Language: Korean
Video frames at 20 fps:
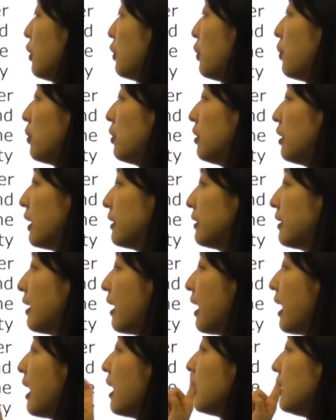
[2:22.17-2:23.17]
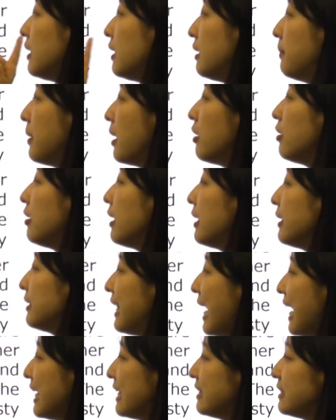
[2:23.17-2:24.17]
요거를 갖다가 일명
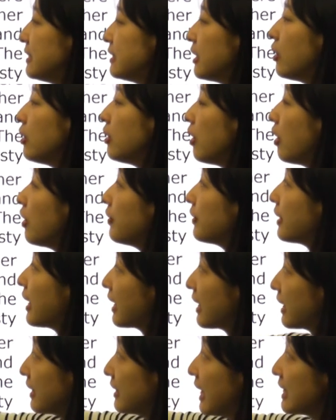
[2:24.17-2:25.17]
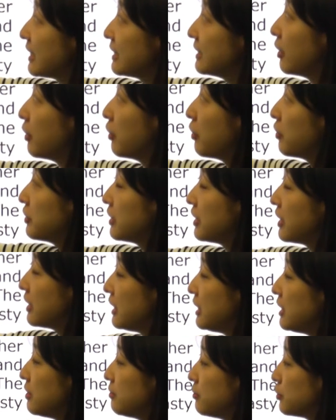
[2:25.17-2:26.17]
난설헌, 아까 난설헌이란
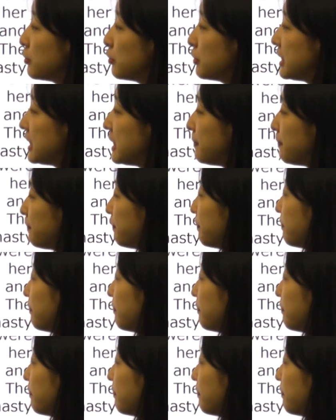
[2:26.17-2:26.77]
이름으로 집,